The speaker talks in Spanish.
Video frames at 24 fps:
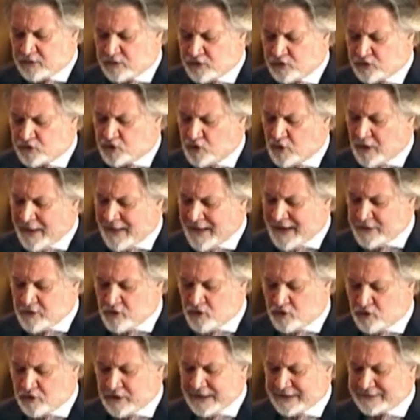
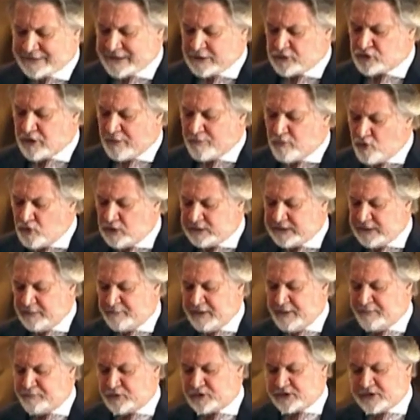ciudadanos con acceso a
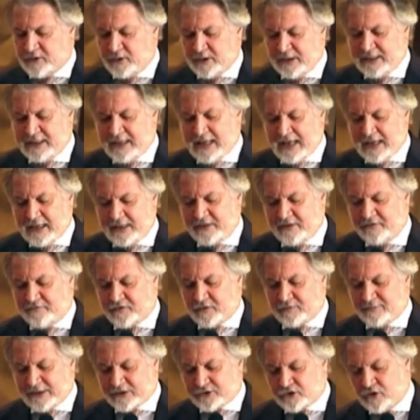múltiples posibilidades de
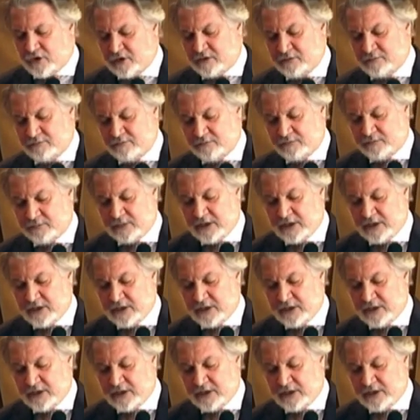información